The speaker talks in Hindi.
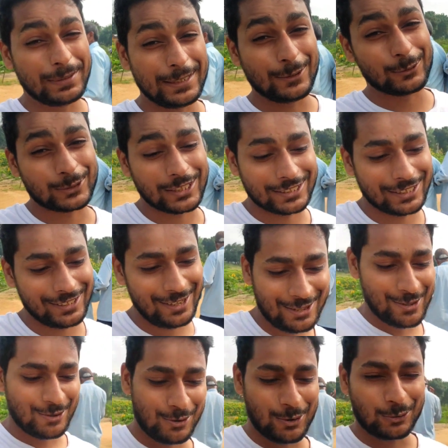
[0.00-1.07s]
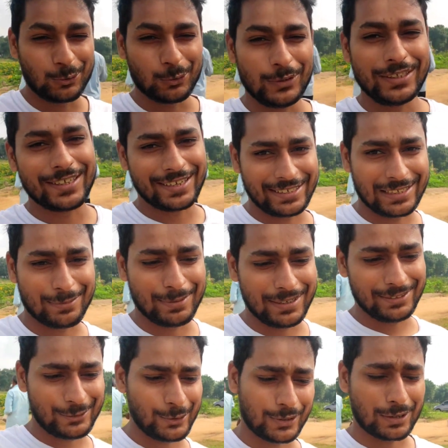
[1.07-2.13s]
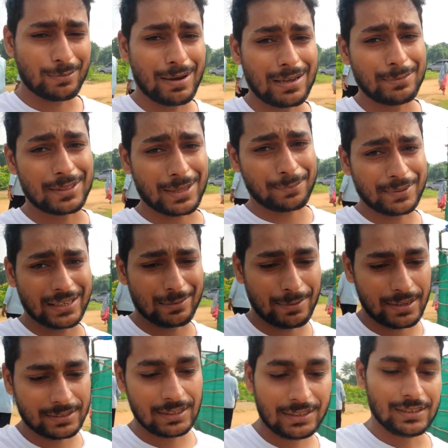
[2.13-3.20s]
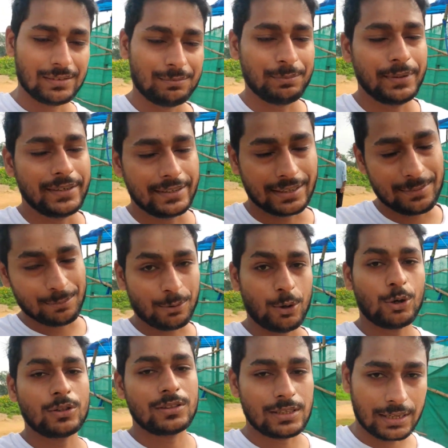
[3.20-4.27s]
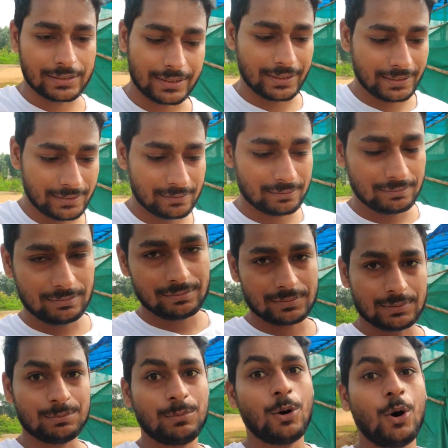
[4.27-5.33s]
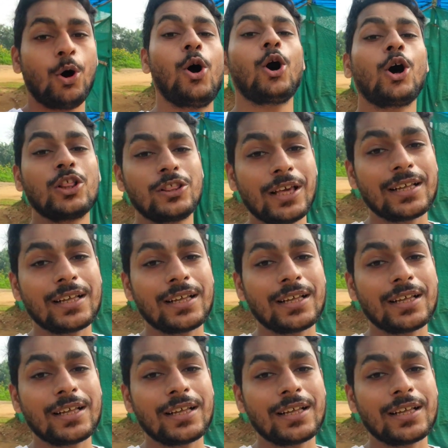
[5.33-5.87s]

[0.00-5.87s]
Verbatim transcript: भी नहीं होता था और धोनी के आने के बाद और अखबार में छपने के बाद भीड़ यहाँ बहुत ज़्यादा है बहुत